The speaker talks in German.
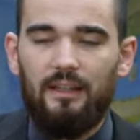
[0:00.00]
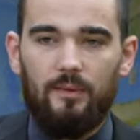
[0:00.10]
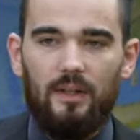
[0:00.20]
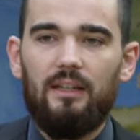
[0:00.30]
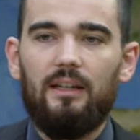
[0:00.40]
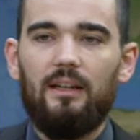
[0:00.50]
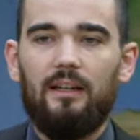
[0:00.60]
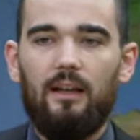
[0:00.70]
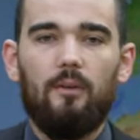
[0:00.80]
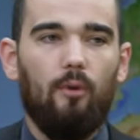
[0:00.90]
Ich werde dir dann
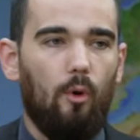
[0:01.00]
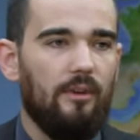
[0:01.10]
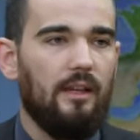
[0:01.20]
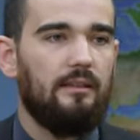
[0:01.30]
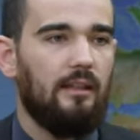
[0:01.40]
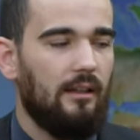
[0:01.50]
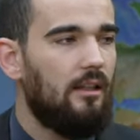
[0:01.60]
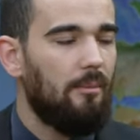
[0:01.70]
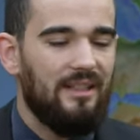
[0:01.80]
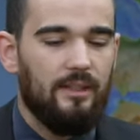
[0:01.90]
erklären, warum wir jetzt Daniel
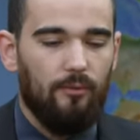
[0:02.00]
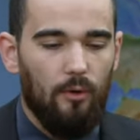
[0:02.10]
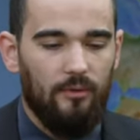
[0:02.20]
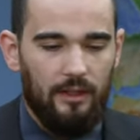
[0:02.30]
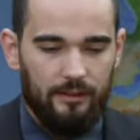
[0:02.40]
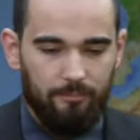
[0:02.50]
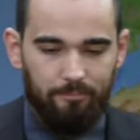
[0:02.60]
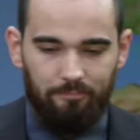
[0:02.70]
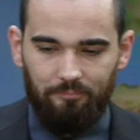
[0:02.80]
Kapitel 12 lesen.